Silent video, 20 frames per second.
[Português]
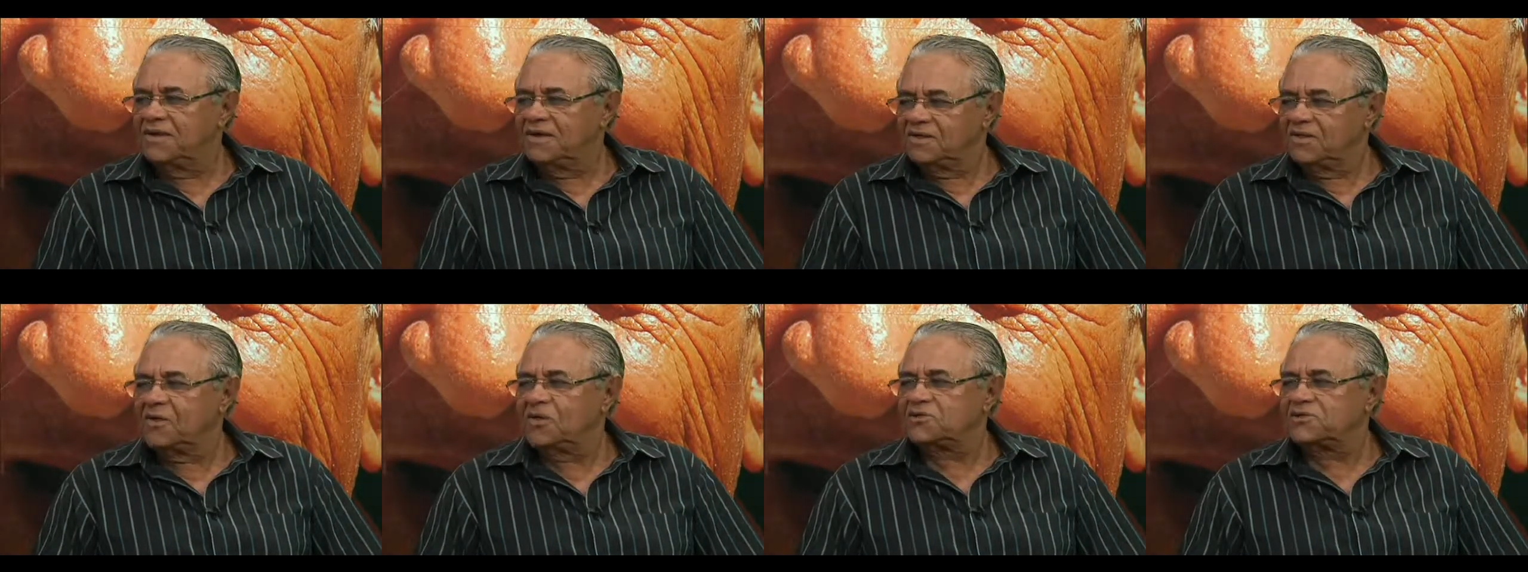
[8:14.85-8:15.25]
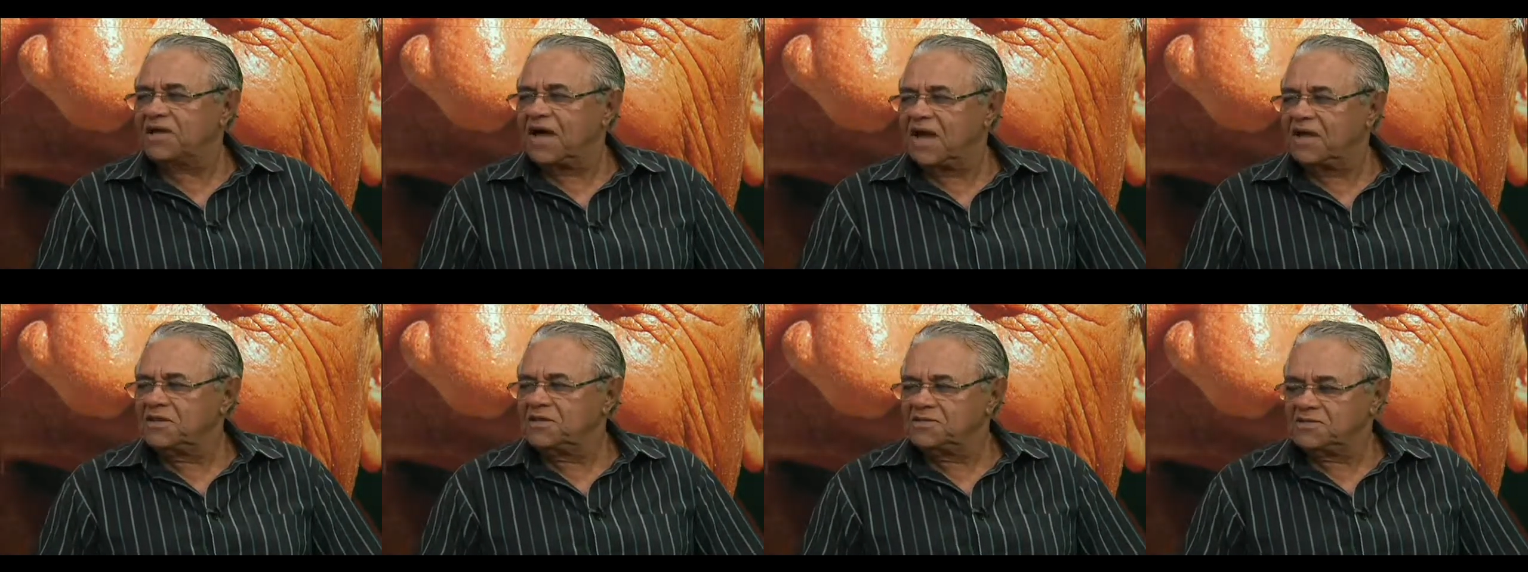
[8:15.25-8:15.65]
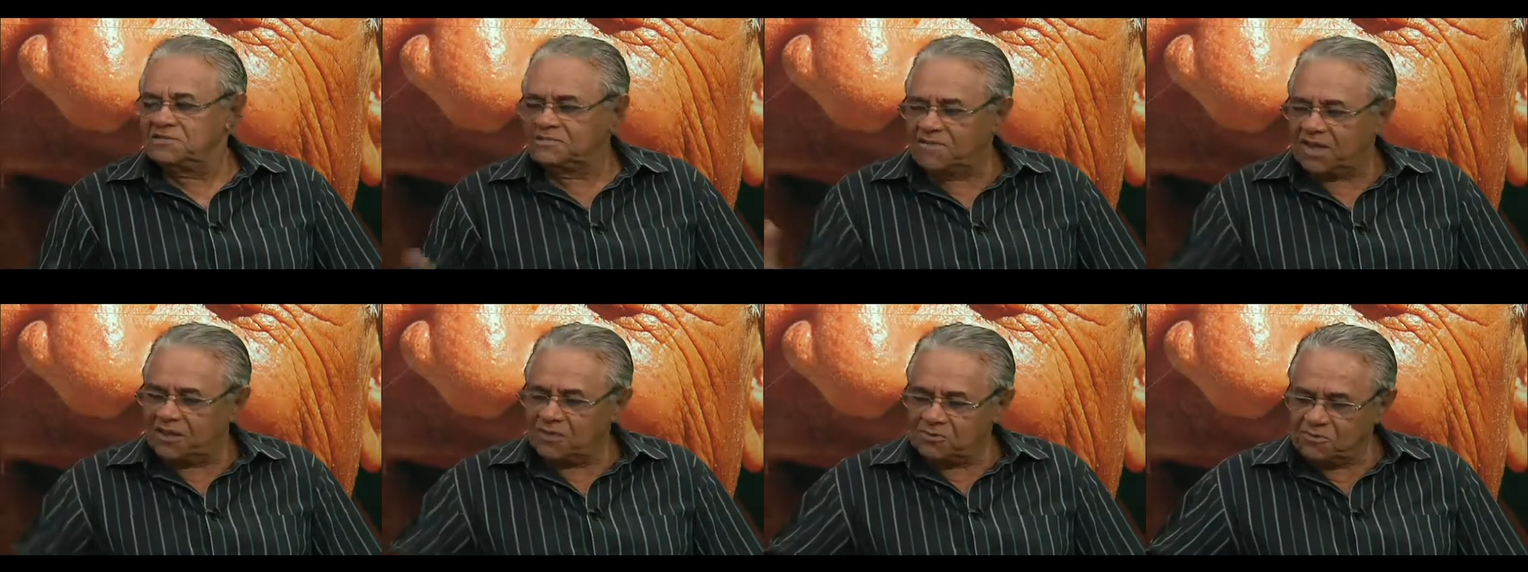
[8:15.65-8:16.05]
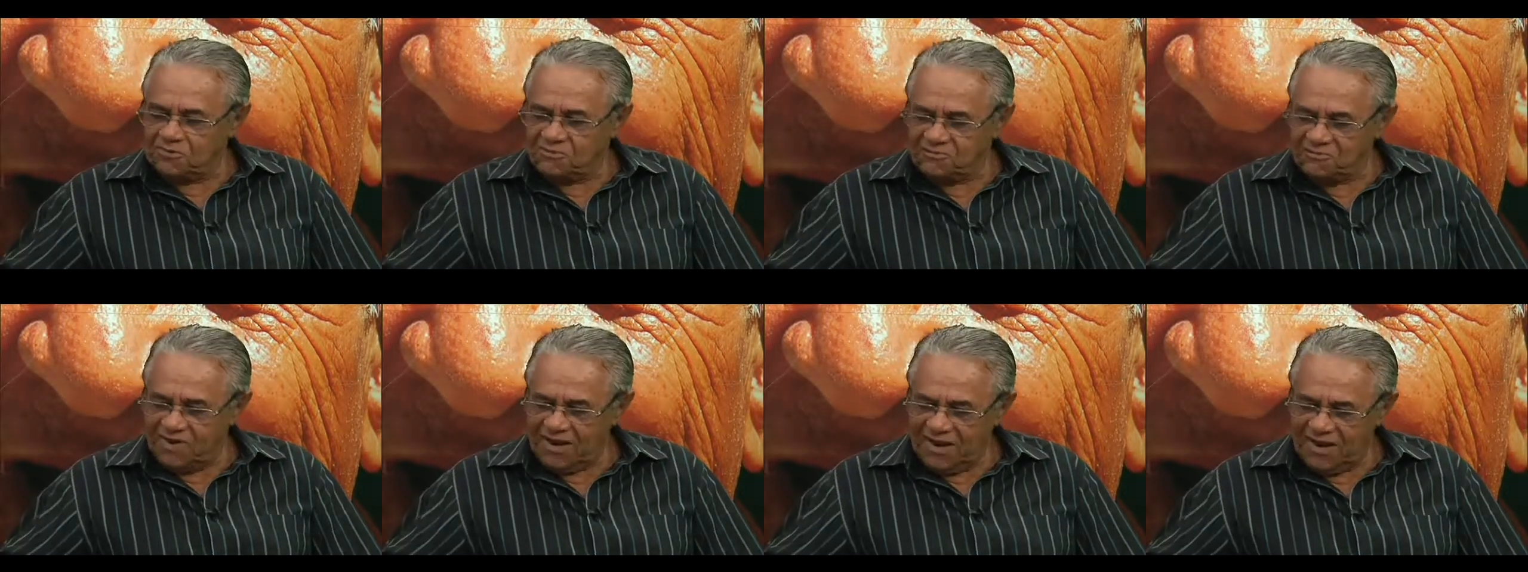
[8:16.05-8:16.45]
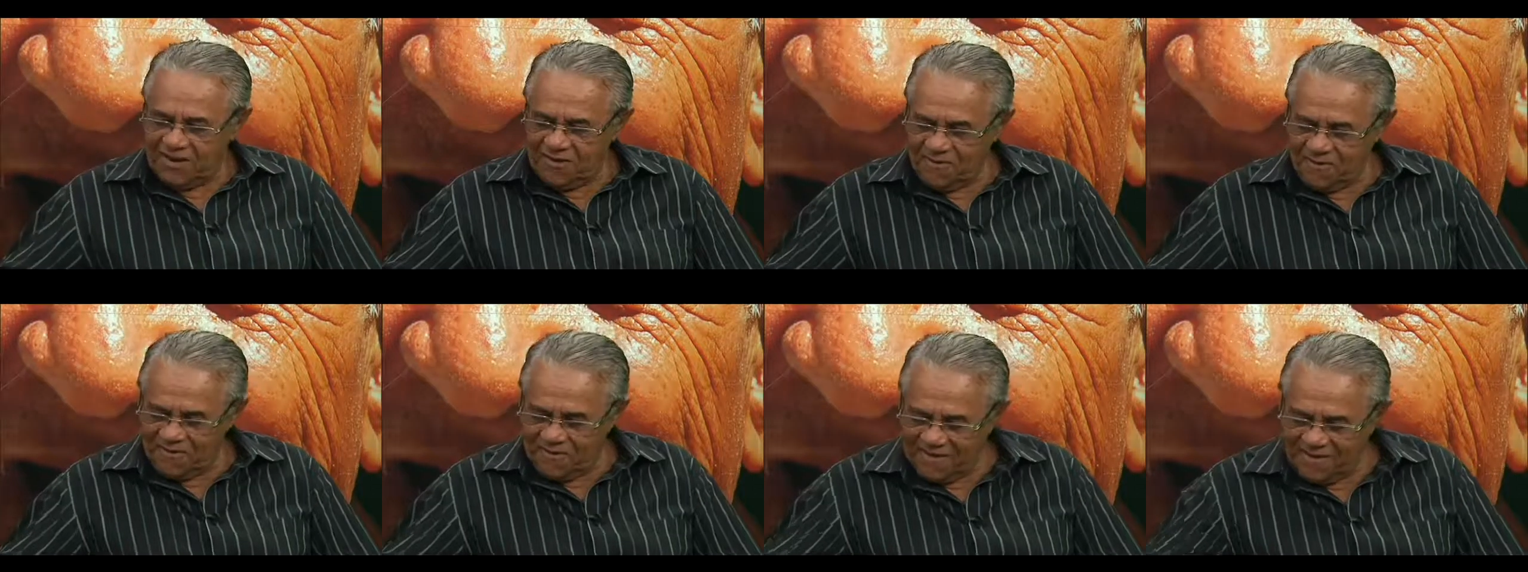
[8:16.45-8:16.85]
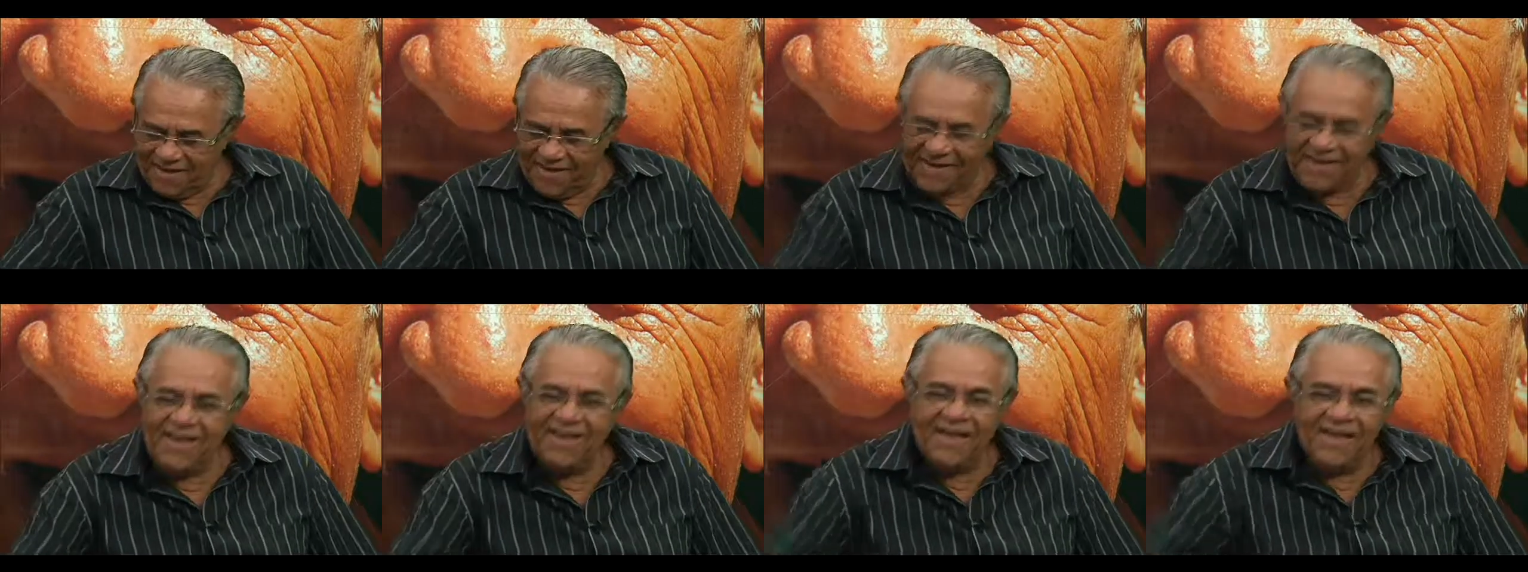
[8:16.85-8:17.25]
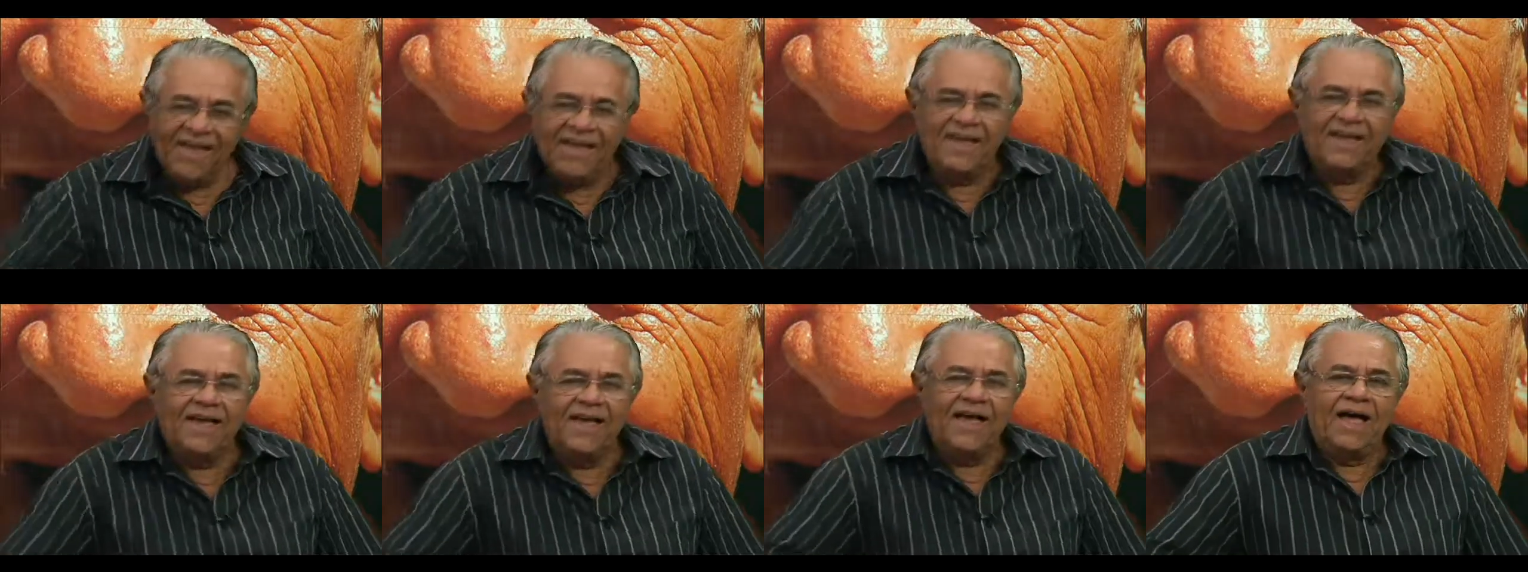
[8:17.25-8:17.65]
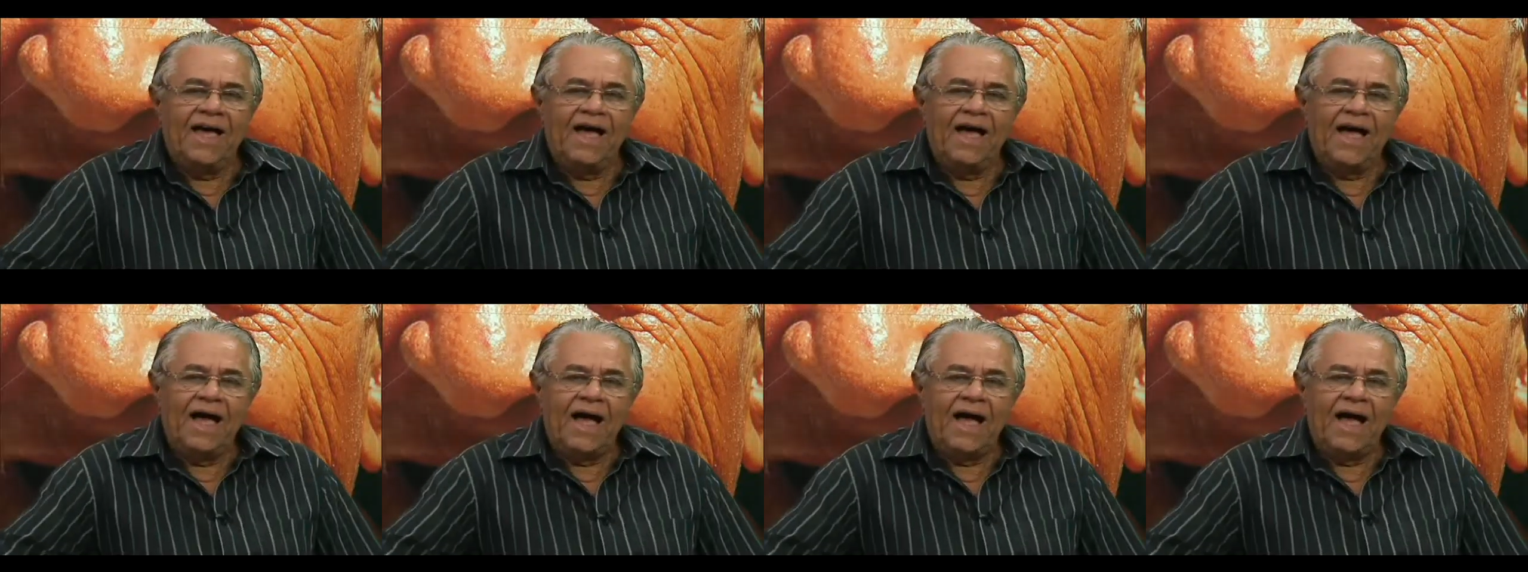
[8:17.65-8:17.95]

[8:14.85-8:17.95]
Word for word: nosso caríssimo Tatu. Valeu. Falou, Obrigado.